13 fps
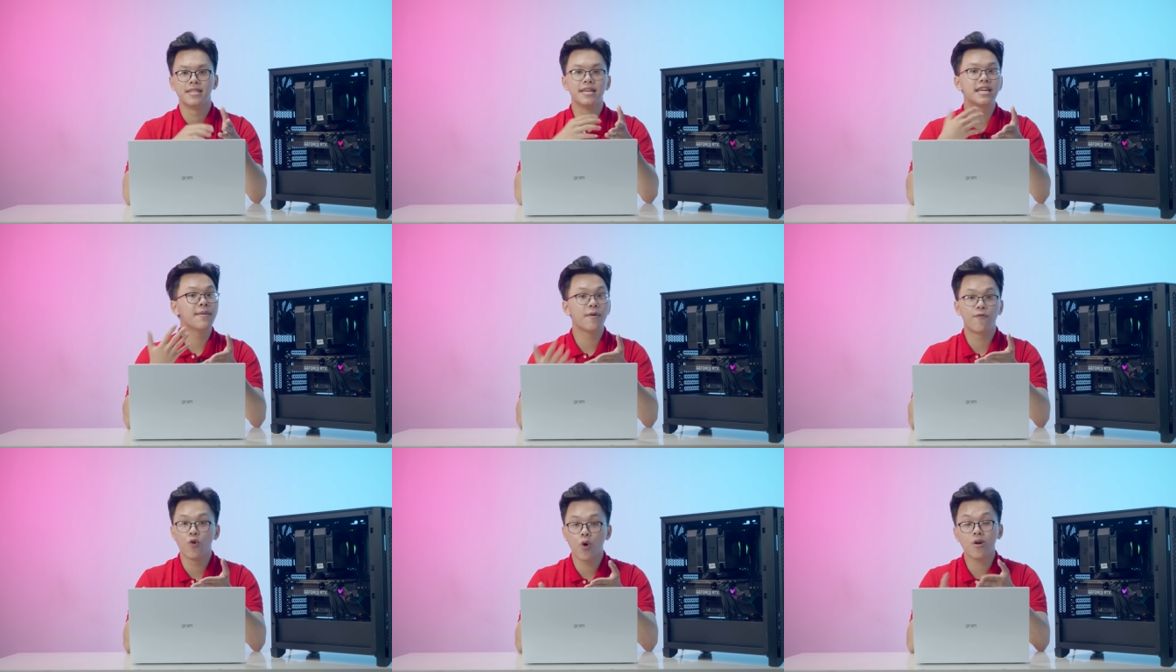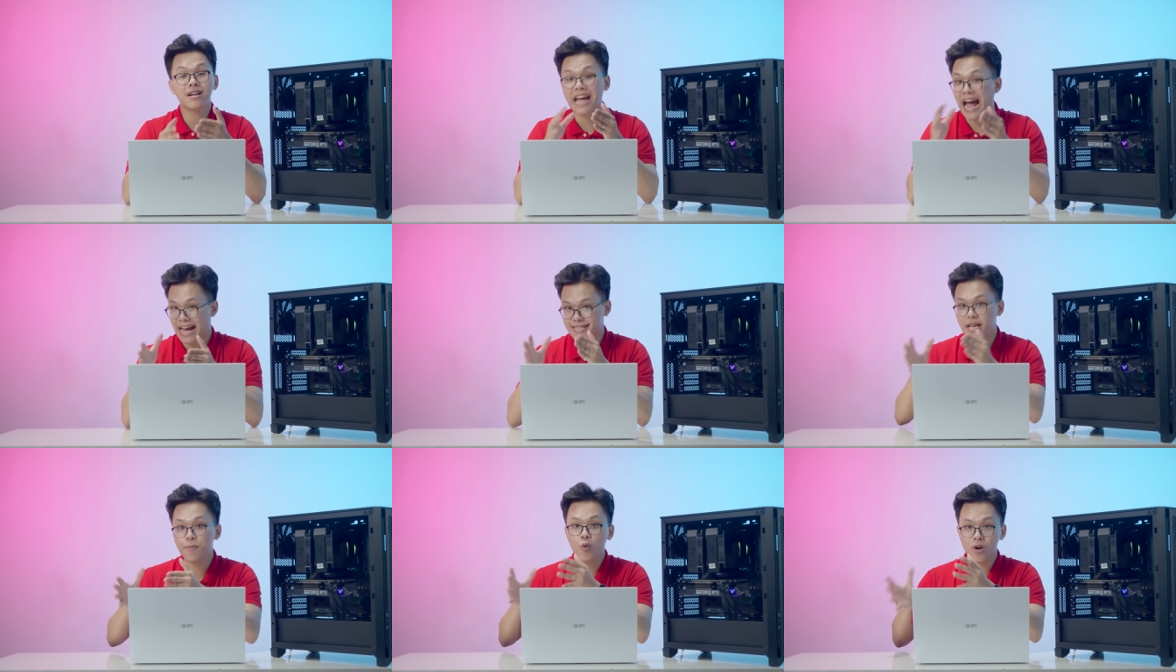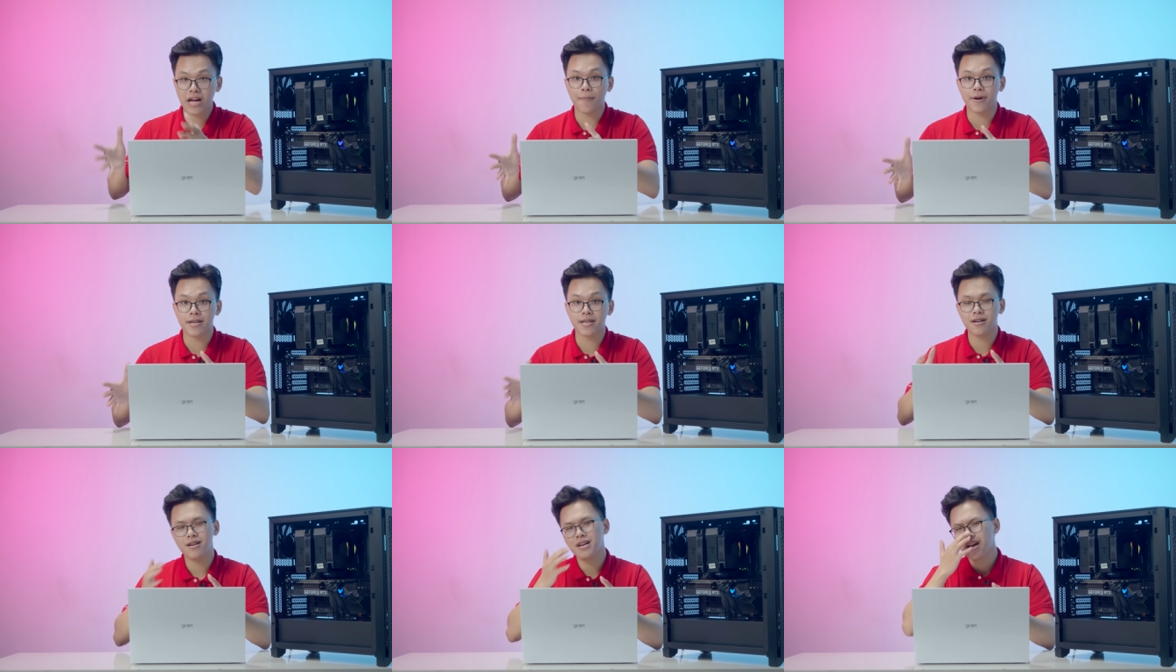thì khi mà full load cả xê pê u lẫn cảm hình
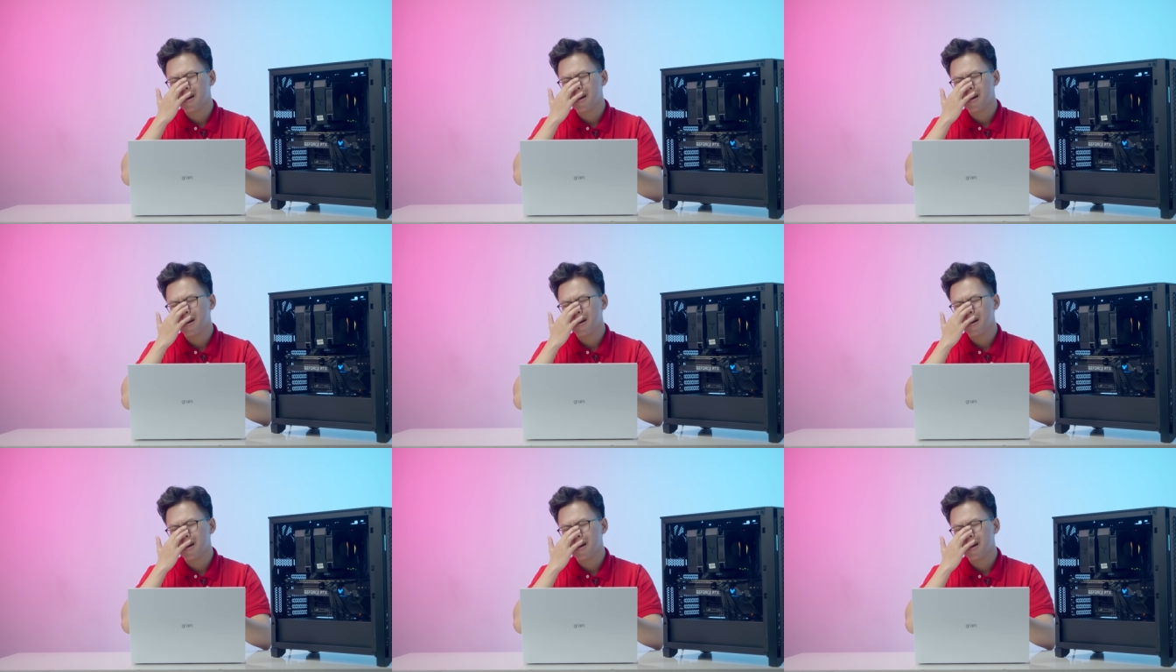nhá,